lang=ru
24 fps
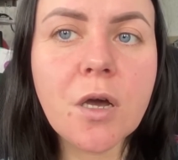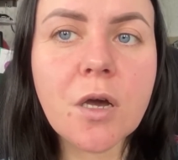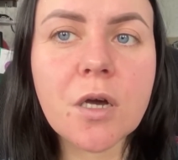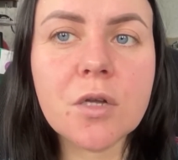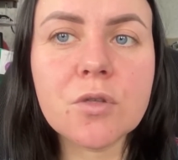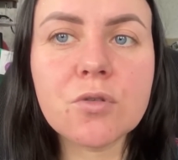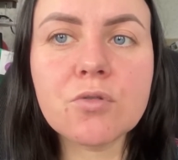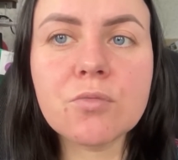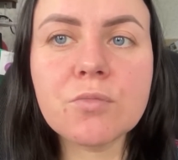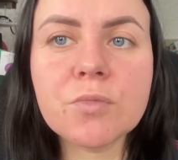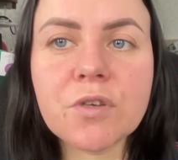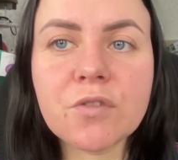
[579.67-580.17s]

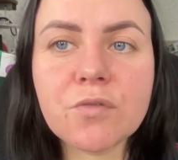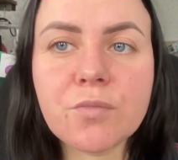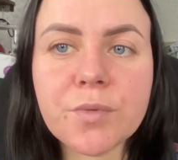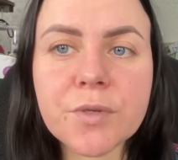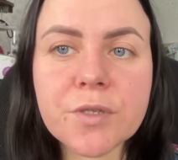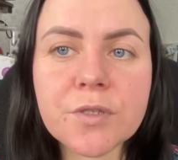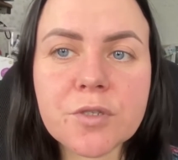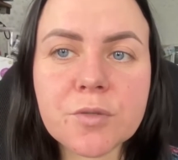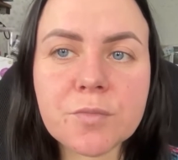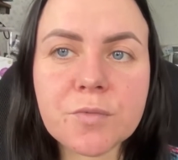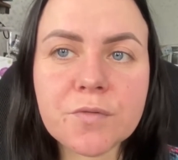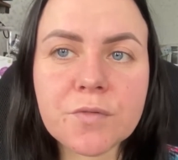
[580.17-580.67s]
Оно у меня, в
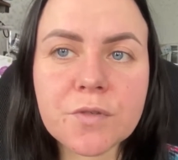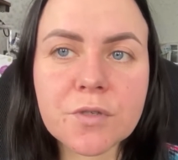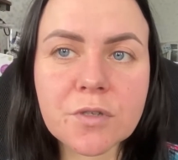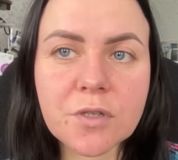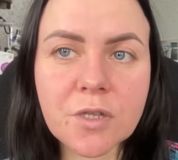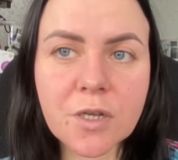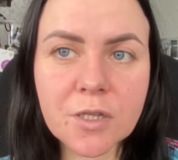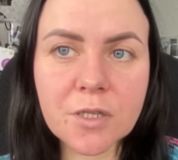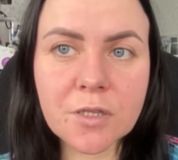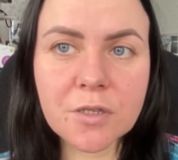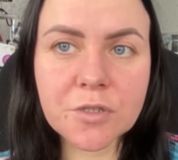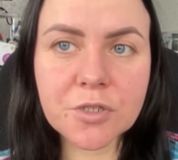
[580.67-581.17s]
принципе,
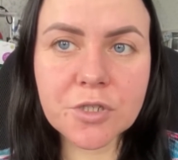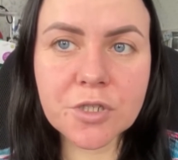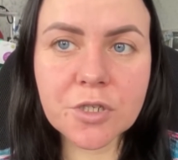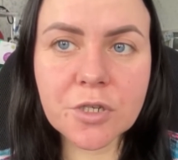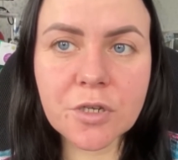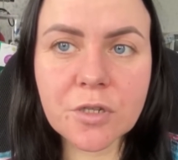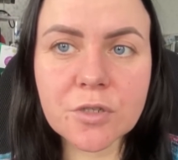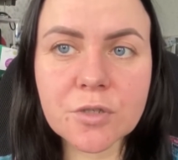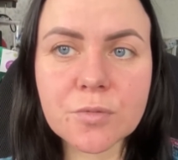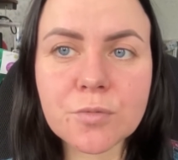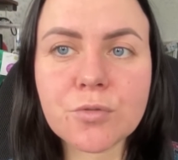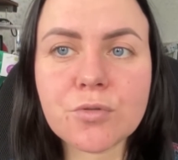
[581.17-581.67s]
всегда
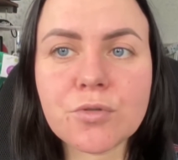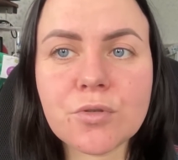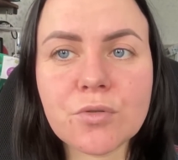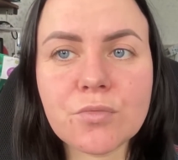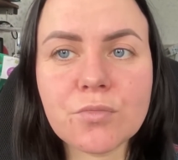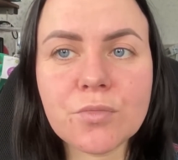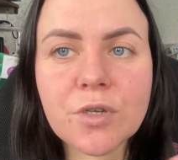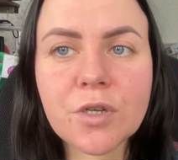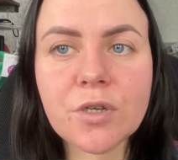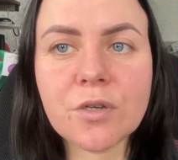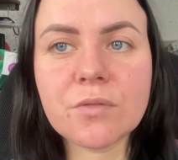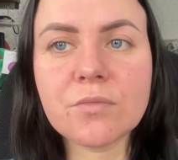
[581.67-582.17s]
отличалось, потому что
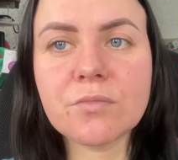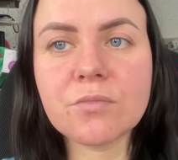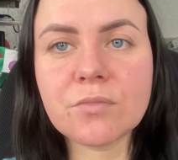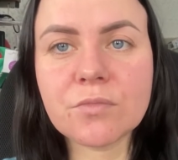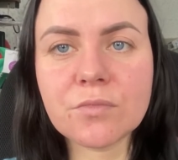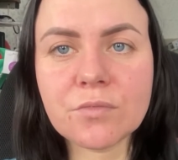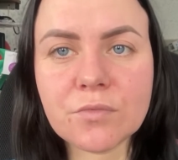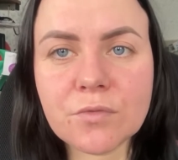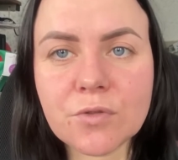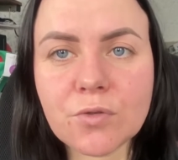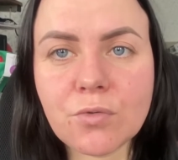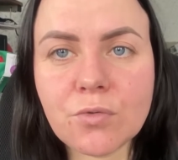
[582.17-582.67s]
у меня
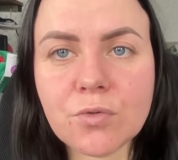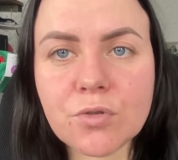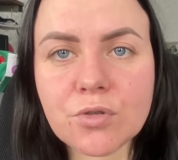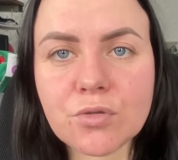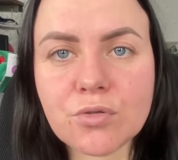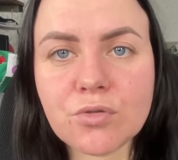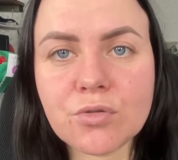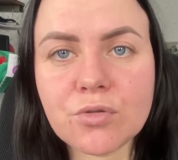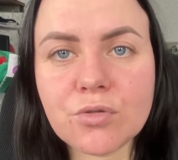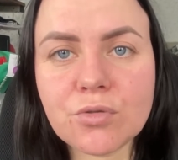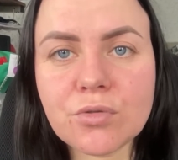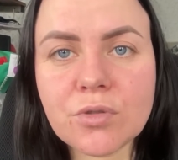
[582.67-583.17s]
кожа
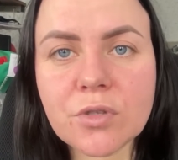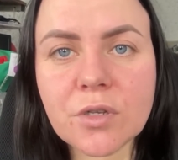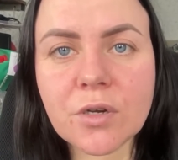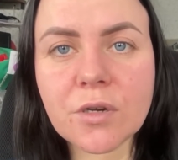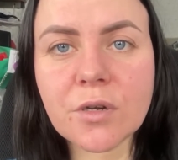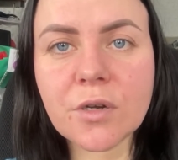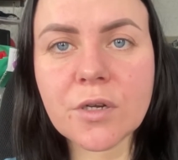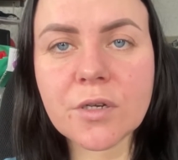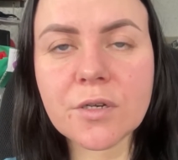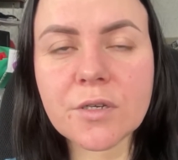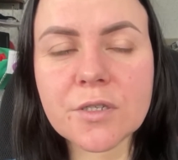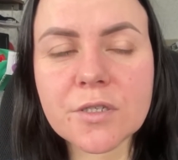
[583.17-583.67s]
чуть-чуть
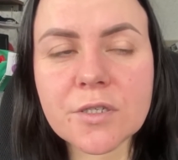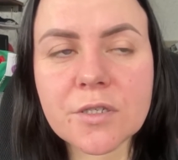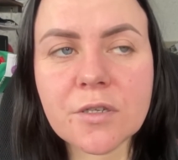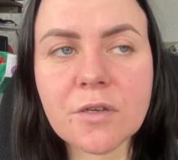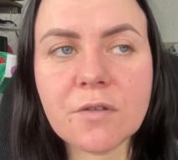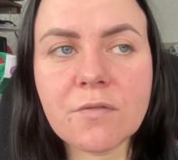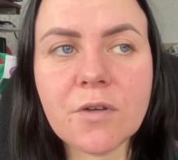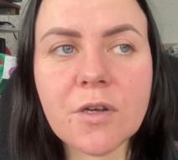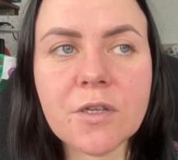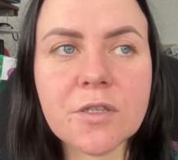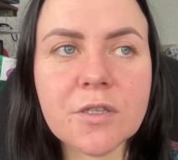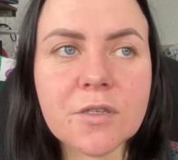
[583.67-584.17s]
такая
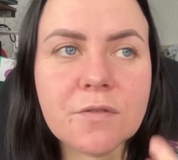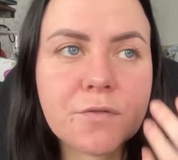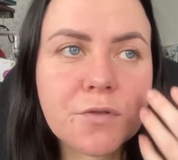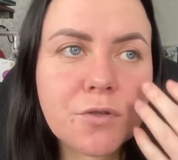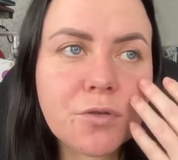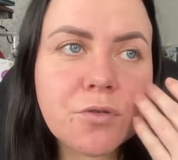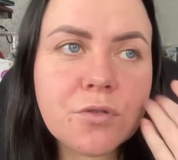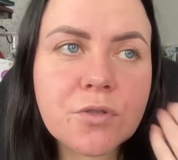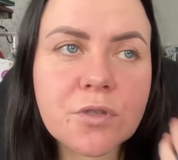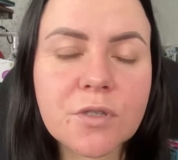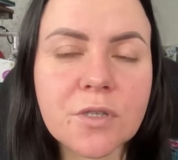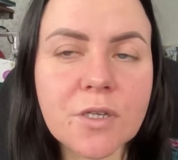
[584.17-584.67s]
красноватая, и
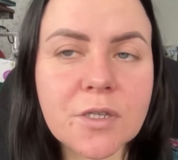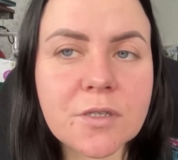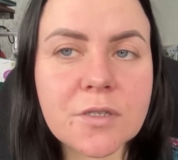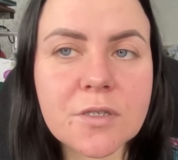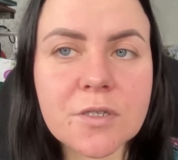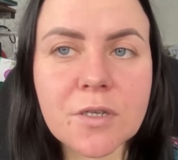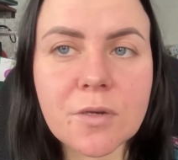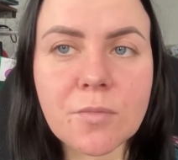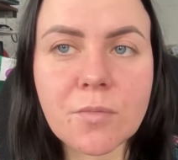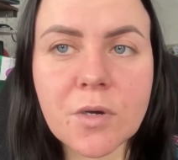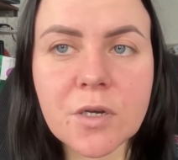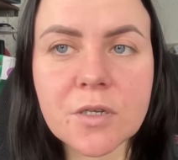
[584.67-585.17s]
все это надо
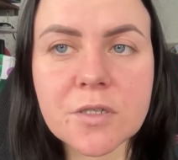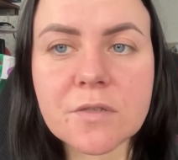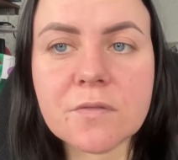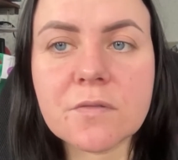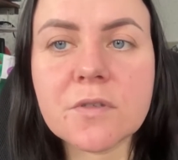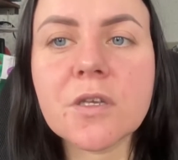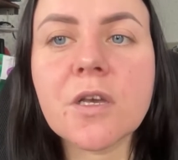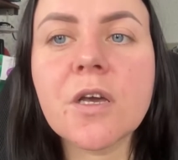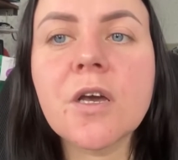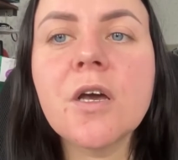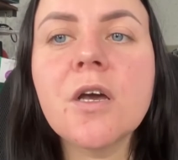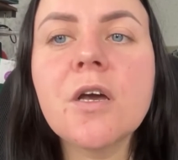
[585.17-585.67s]

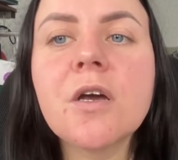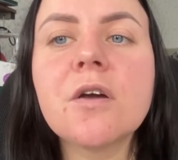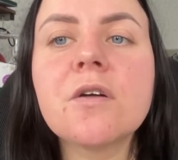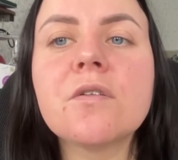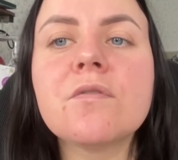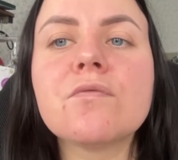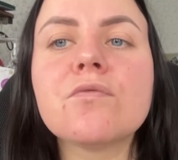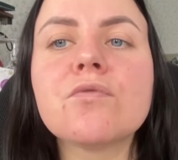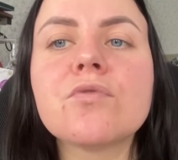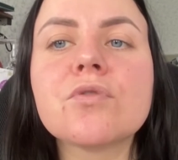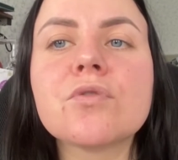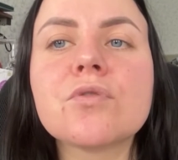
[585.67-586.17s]
замазывать.
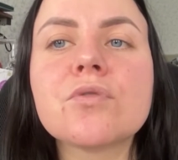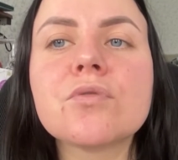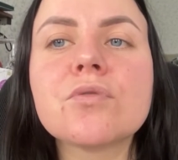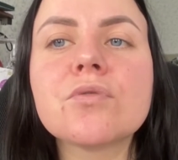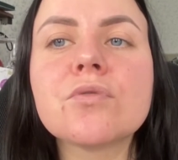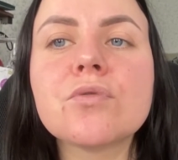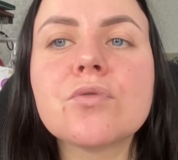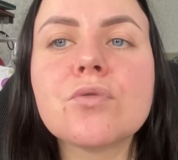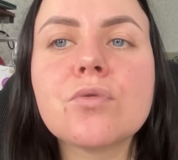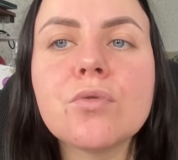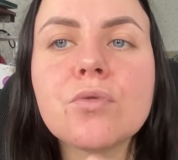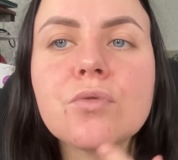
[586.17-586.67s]
Вот,
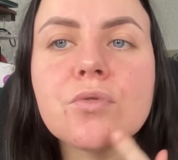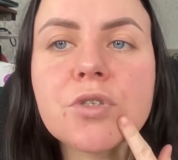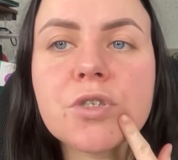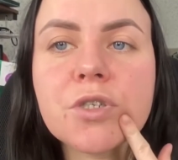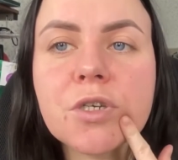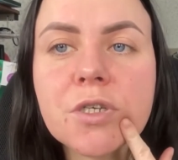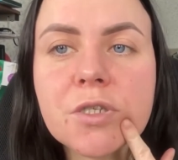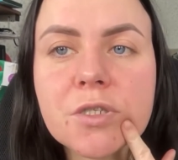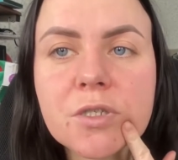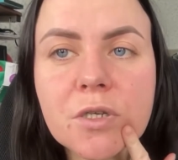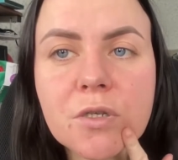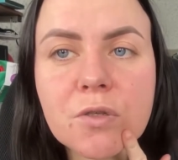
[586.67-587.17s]
но
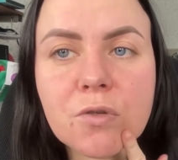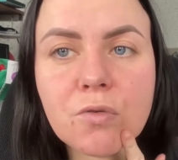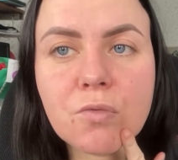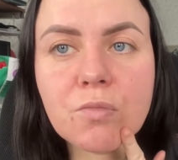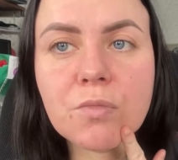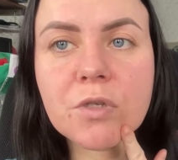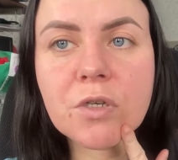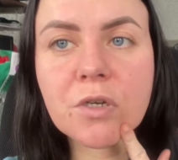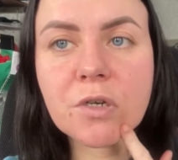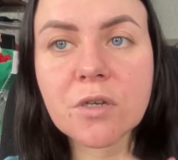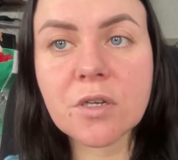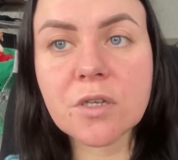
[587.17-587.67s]
сейчас оно у
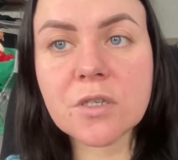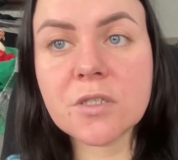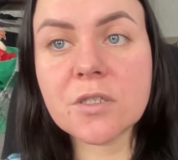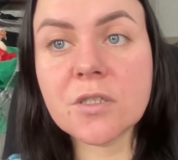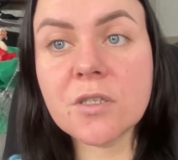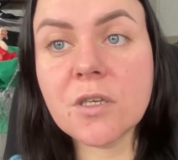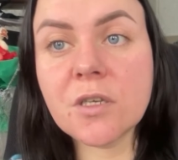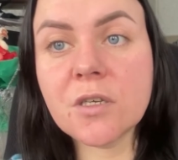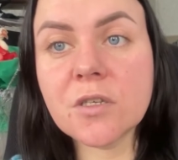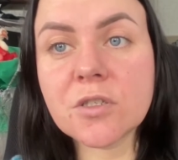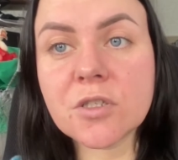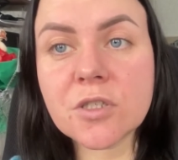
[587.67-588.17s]
меня
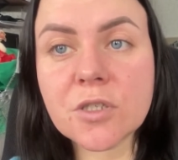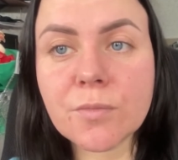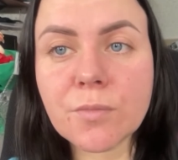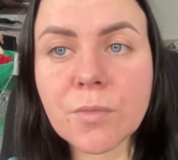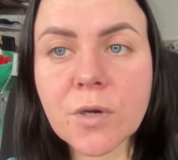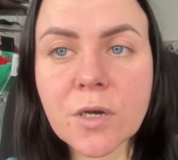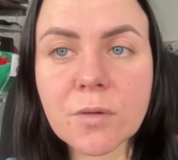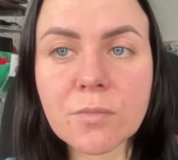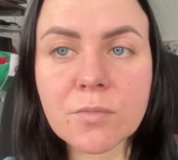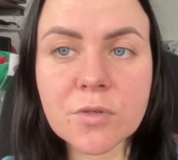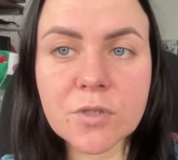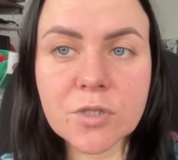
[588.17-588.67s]
краснее,
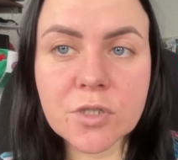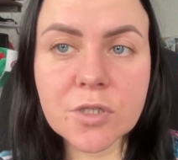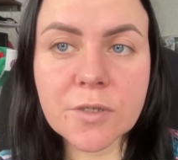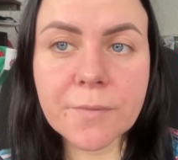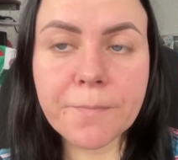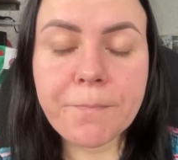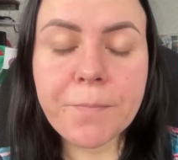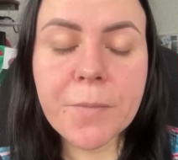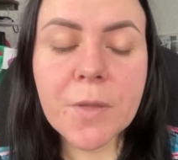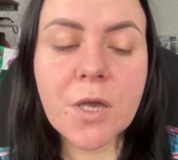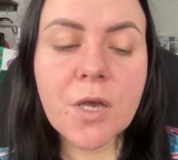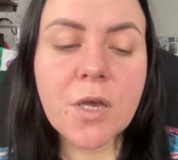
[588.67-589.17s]
чем обычно.